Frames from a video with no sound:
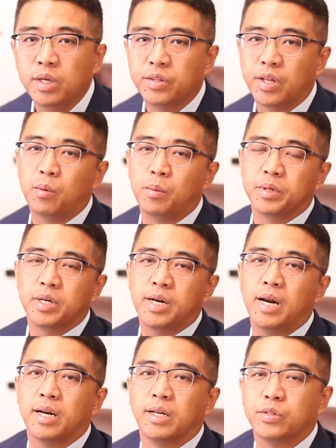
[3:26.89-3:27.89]
那我们可以
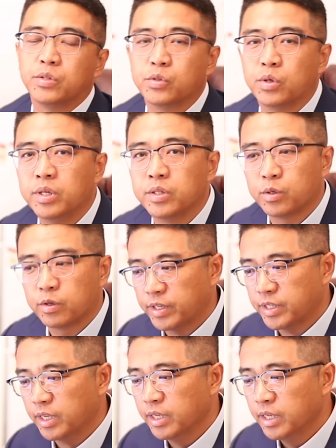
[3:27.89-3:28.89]
看了，就是说你会发
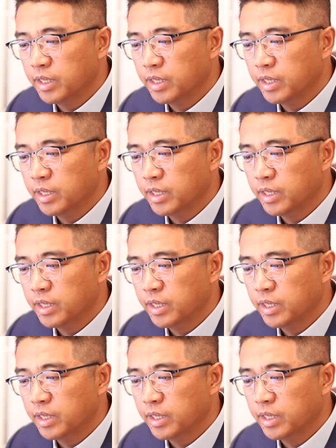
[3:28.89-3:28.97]
现，